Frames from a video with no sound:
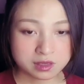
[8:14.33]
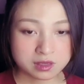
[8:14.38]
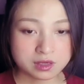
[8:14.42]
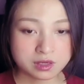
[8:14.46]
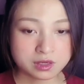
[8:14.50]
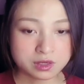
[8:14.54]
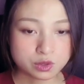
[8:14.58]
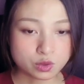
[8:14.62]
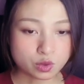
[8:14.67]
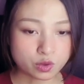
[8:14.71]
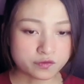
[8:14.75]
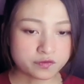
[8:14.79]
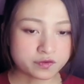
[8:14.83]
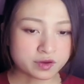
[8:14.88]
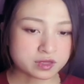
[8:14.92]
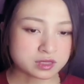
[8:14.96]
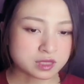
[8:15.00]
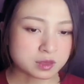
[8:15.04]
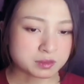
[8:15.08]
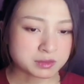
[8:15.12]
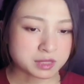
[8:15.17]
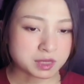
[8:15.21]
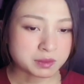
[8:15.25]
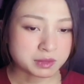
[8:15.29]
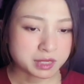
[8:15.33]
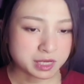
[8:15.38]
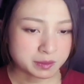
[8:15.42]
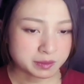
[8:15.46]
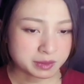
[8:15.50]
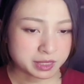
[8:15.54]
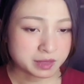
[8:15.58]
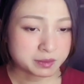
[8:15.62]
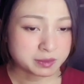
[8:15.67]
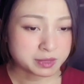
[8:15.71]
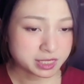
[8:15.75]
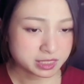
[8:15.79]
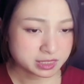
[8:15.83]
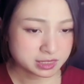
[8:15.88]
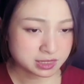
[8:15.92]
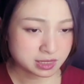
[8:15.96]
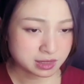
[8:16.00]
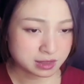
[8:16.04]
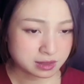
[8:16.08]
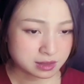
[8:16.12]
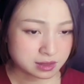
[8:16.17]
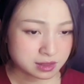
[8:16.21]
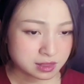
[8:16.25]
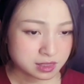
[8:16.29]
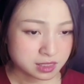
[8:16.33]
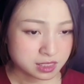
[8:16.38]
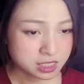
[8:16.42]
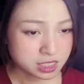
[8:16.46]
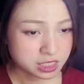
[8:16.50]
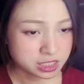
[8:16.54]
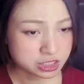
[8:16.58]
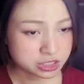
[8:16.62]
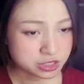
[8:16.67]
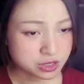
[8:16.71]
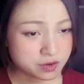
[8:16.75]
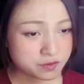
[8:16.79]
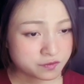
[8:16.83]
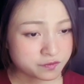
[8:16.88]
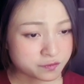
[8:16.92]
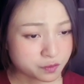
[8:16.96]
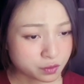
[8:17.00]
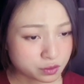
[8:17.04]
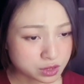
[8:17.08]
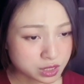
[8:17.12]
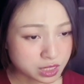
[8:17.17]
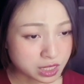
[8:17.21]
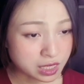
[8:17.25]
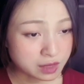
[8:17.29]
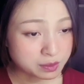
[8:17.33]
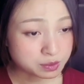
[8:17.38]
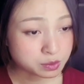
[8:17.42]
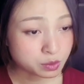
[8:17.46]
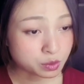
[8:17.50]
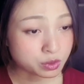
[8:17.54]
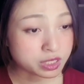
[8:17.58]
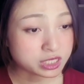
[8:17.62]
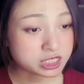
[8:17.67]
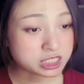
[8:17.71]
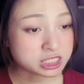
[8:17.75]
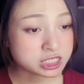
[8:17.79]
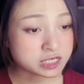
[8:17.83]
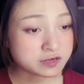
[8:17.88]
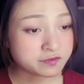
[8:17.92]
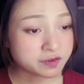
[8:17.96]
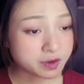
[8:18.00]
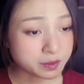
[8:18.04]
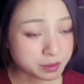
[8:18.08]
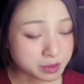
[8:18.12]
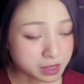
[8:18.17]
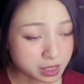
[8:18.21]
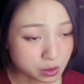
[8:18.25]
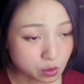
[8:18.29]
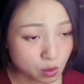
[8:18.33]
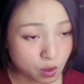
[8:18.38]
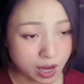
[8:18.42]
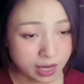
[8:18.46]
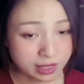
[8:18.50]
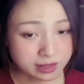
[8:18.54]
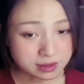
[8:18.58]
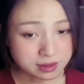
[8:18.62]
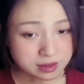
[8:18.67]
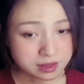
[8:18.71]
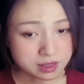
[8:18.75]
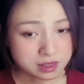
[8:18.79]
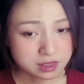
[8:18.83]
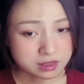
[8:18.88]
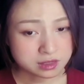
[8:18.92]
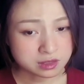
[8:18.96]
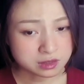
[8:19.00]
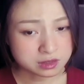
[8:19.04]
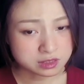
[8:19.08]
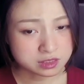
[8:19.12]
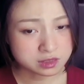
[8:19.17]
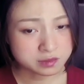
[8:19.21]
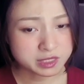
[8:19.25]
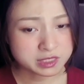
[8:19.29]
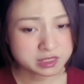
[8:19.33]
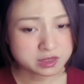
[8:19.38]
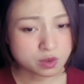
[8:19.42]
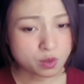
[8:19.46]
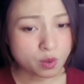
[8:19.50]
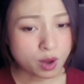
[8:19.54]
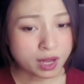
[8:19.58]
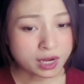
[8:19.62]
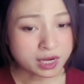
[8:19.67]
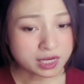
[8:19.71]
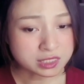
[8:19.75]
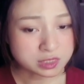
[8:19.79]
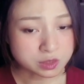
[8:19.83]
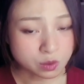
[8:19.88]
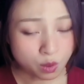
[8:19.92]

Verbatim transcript: đối phương tâm tâm niệm niệm linh dịch khi trước vô tình hấp thu đến chín phần m ộ ư ơ i của hắn thực sự bây giờ quá là xấu